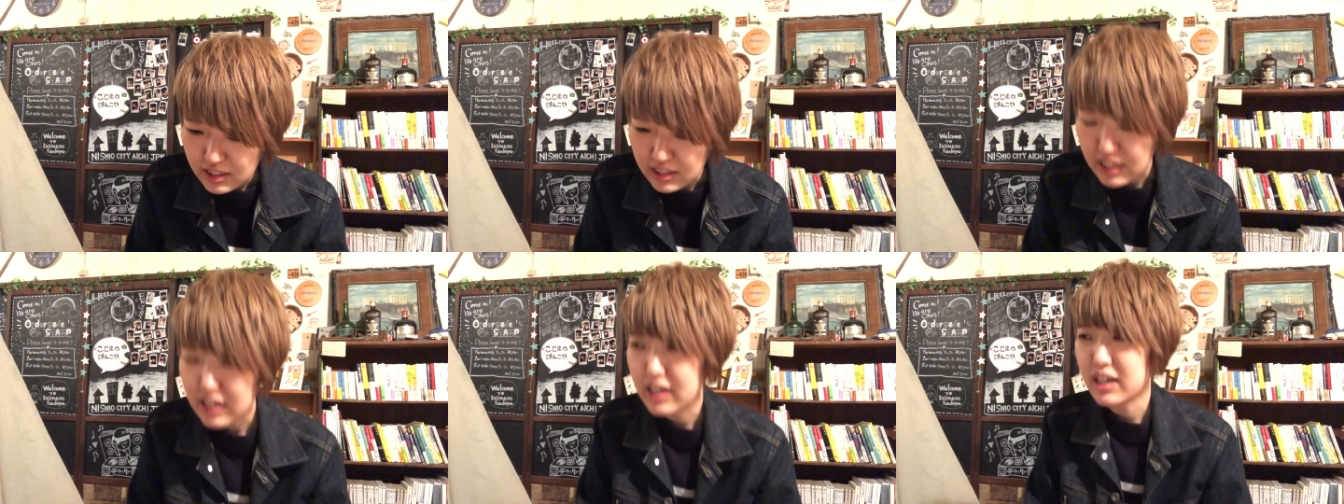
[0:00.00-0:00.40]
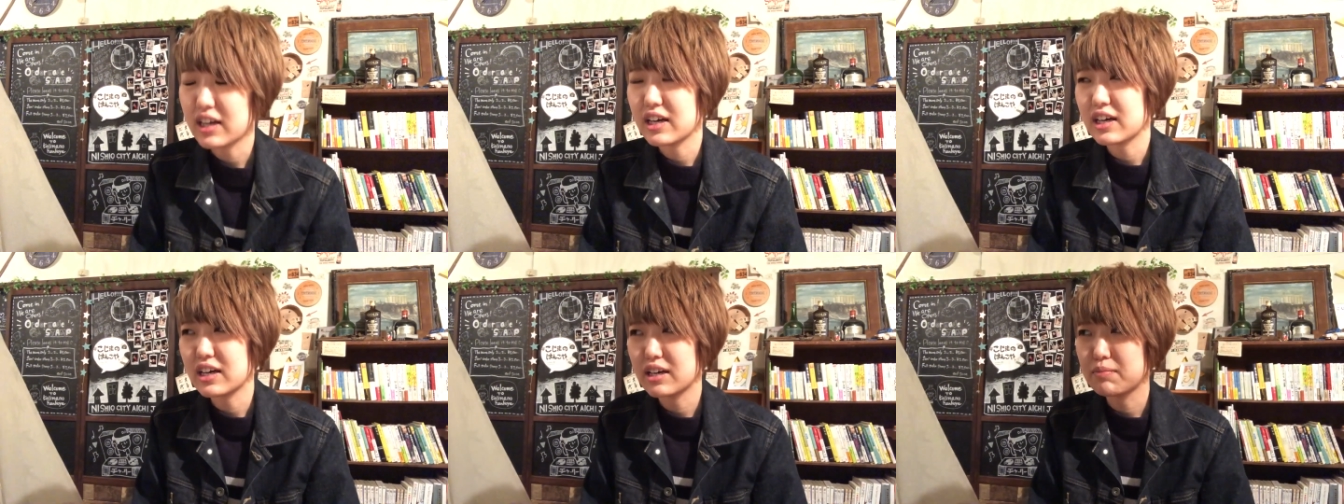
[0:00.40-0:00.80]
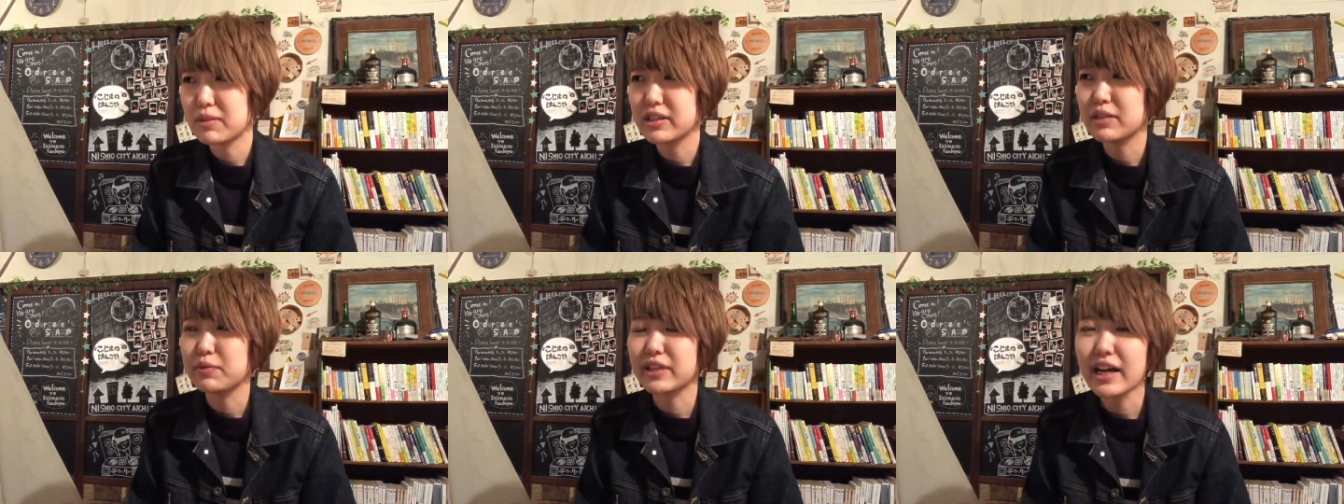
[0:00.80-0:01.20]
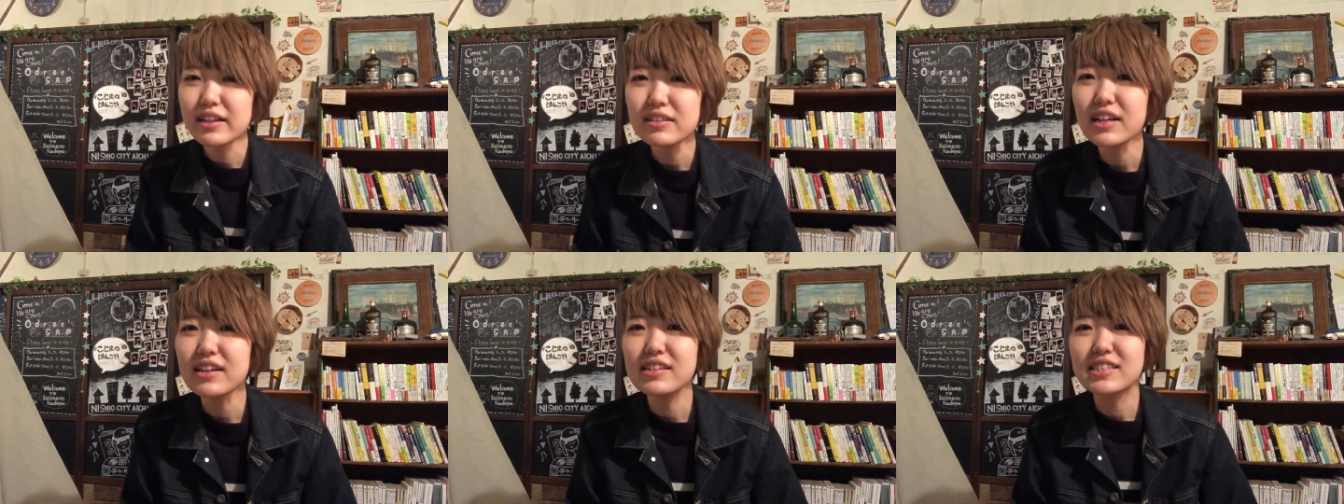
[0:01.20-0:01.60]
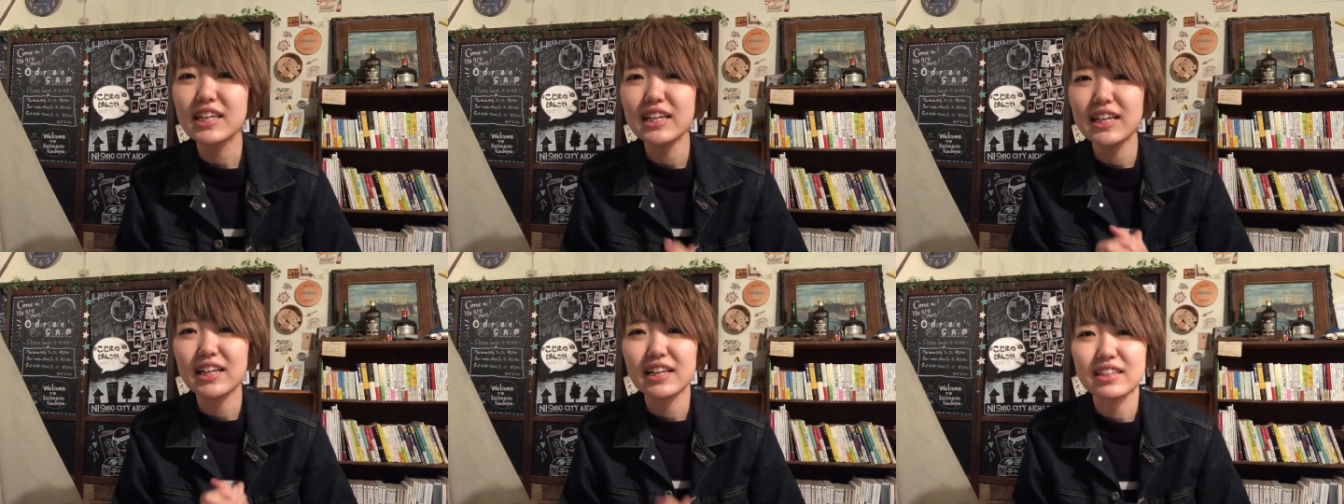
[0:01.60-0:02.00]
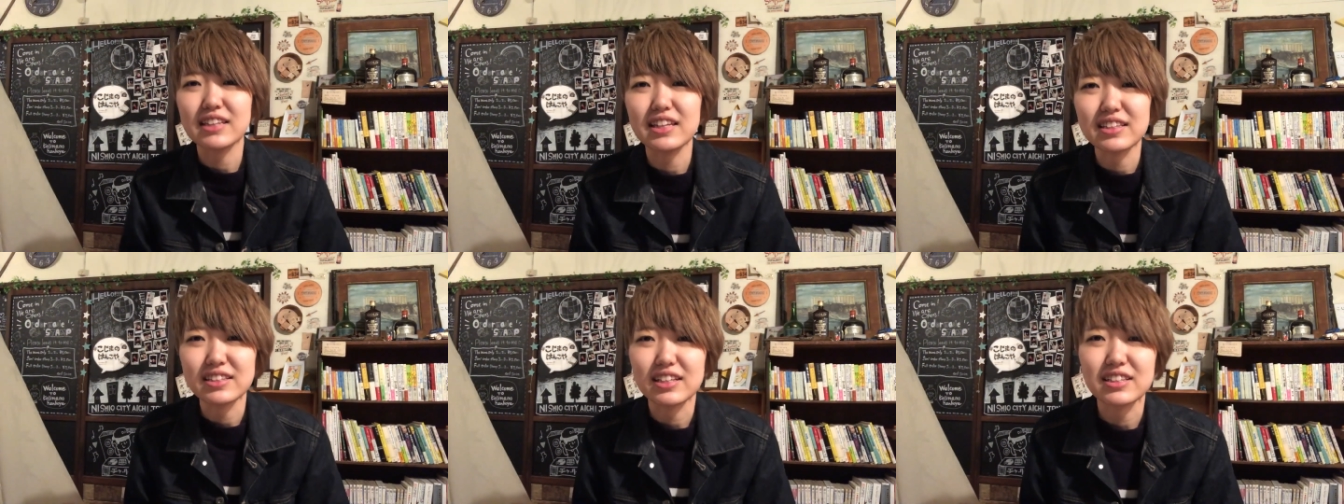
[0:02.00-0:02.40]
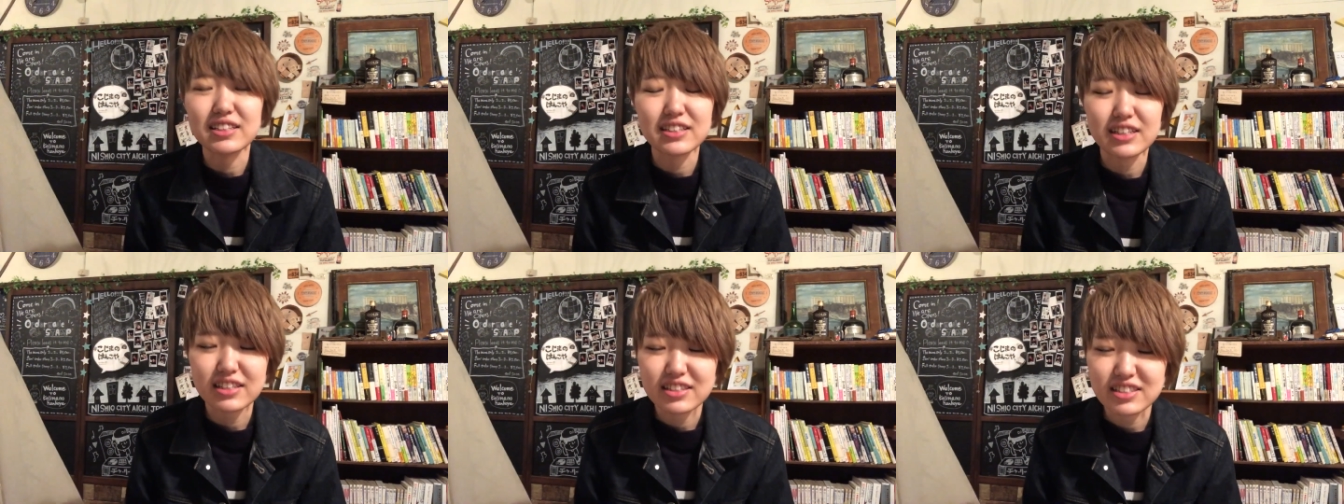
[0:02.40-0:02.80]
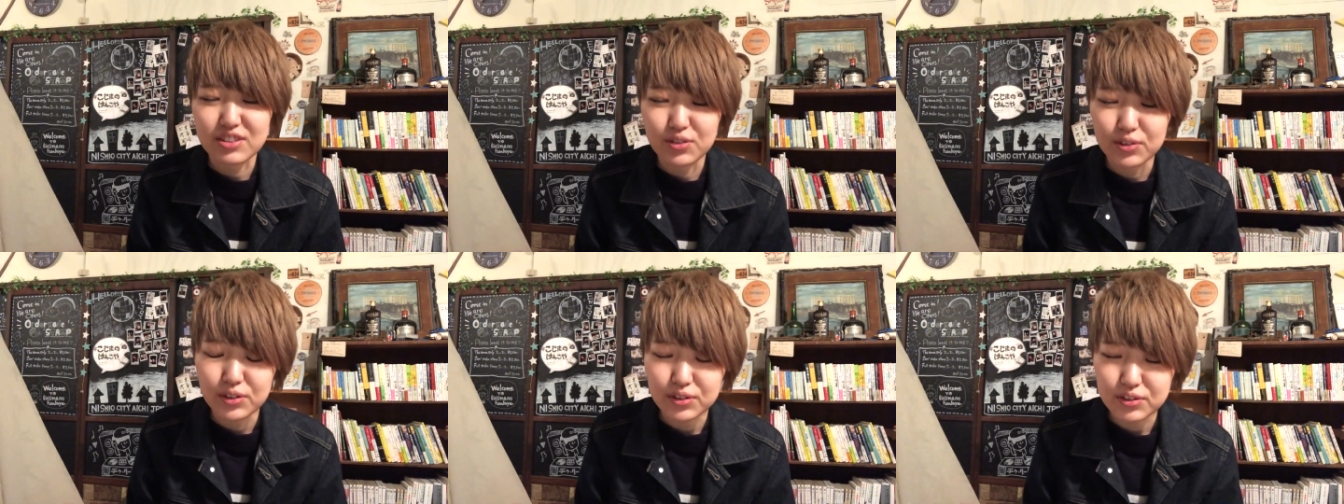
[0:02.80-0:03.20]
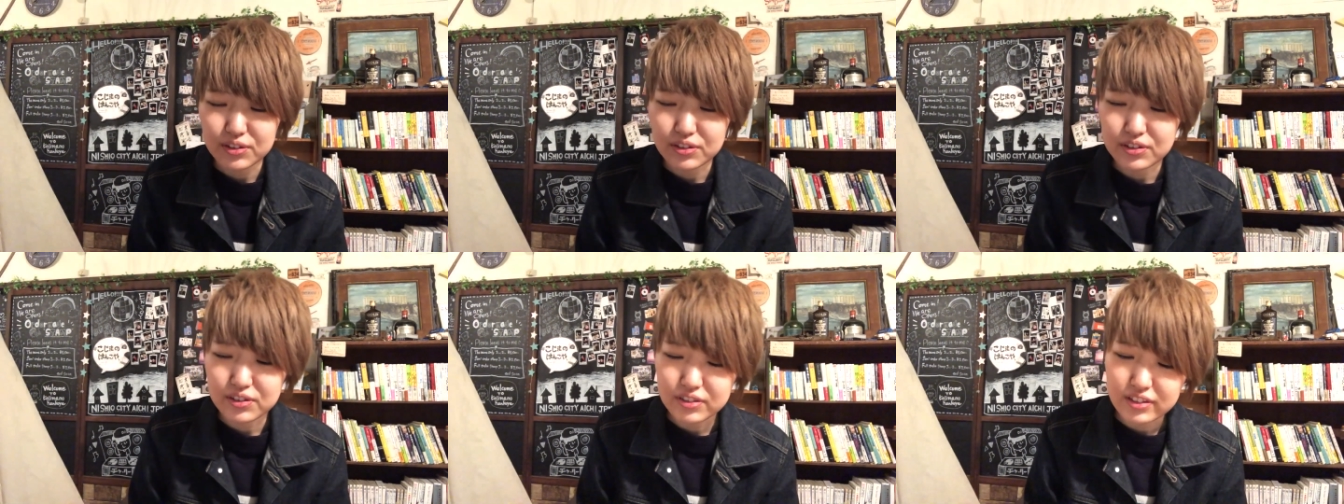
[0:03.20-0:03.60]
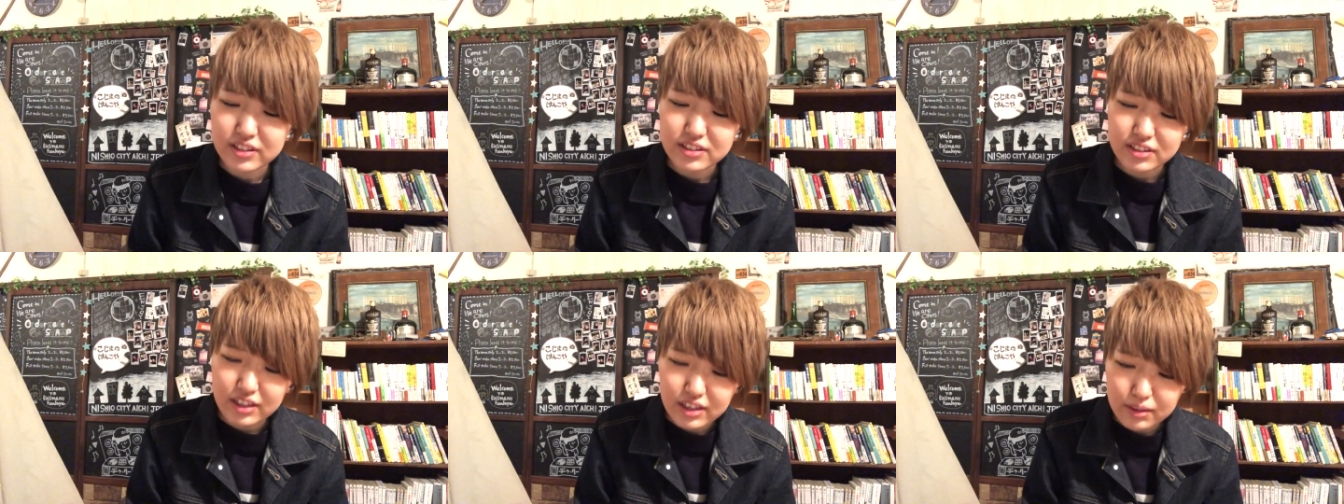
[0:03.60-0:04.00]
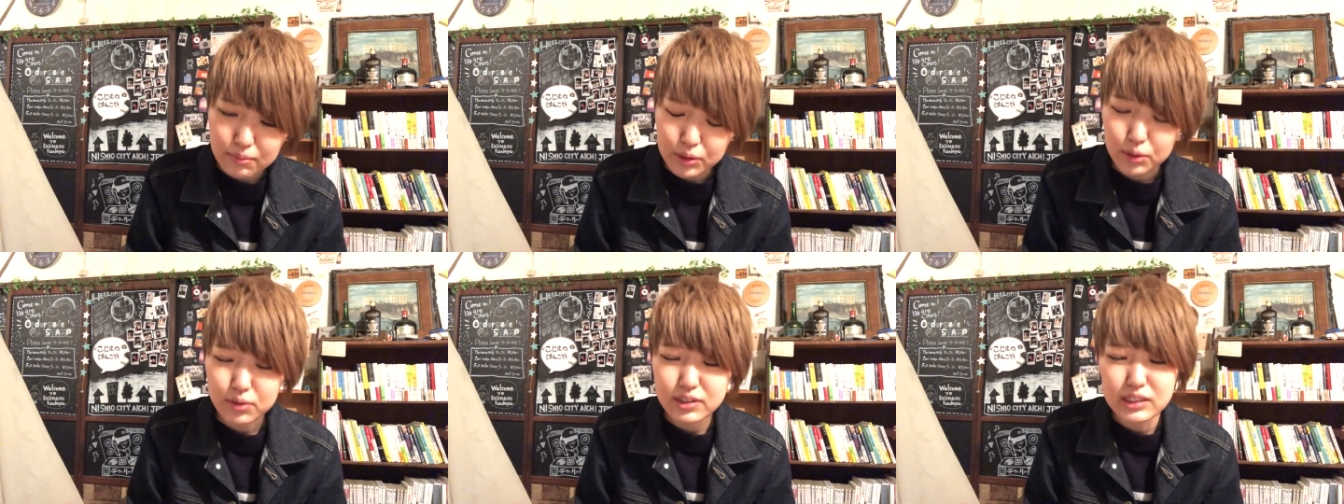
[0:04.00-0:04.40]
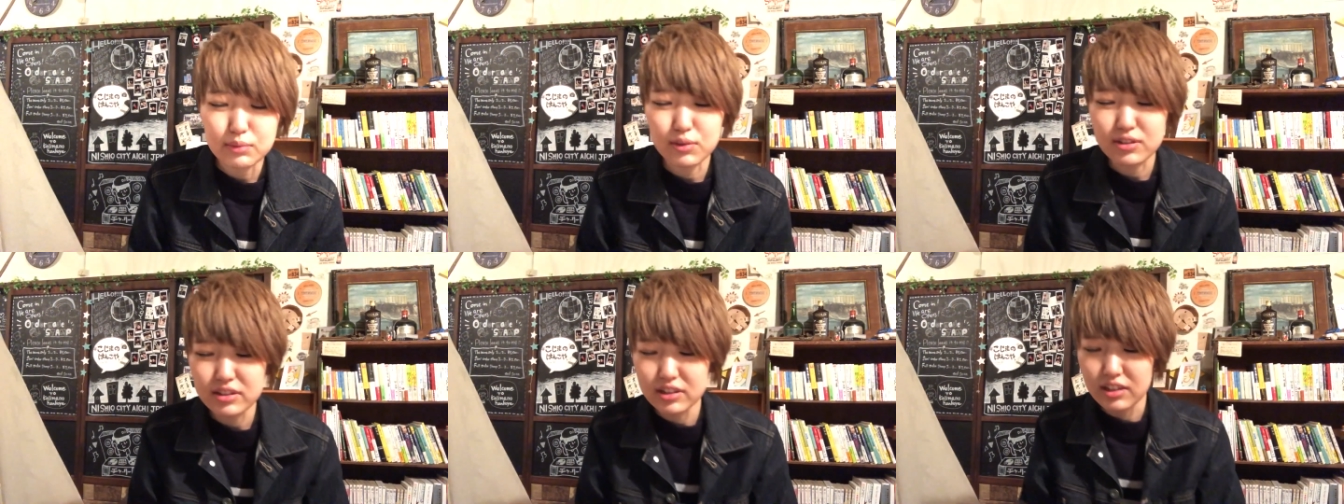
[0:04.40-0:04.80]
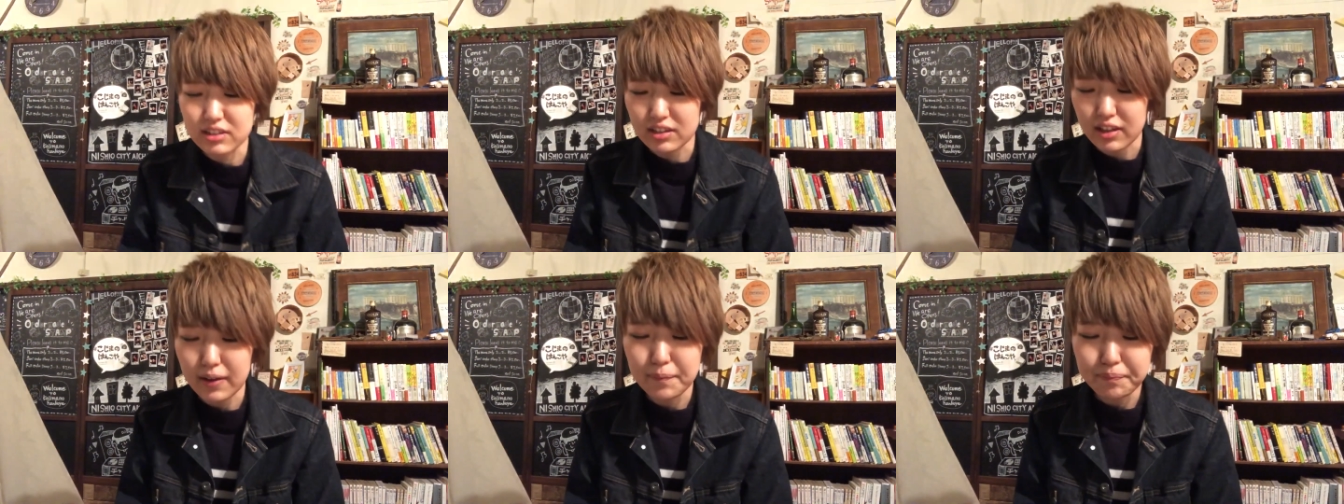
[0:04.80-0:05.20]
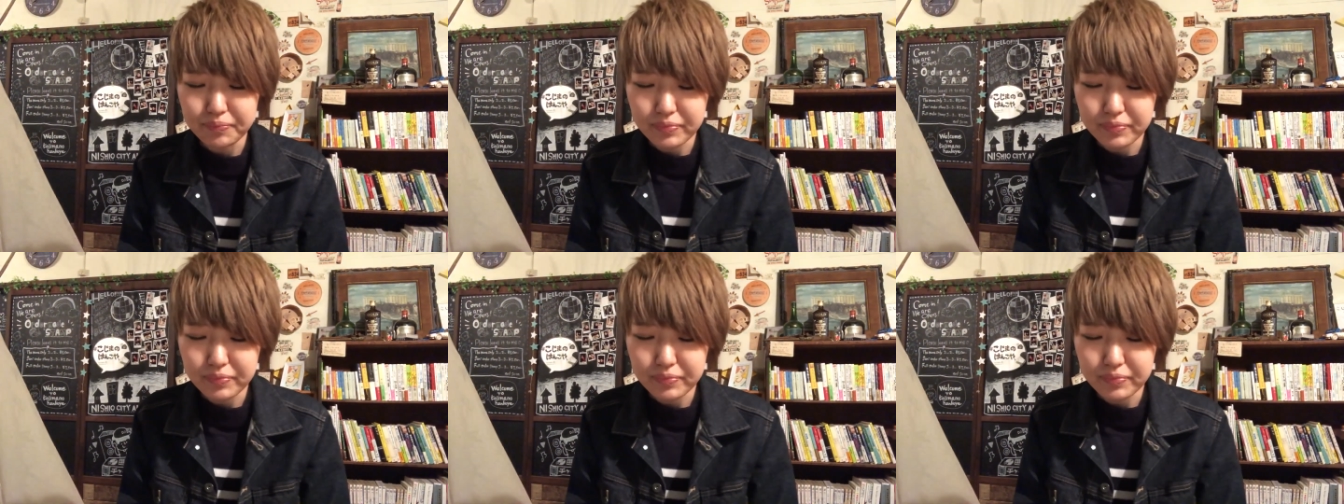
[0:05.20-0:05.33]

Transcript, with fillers: いやまあでもだんだん好きになってったって感じの曲ですねまあどっちも好きですね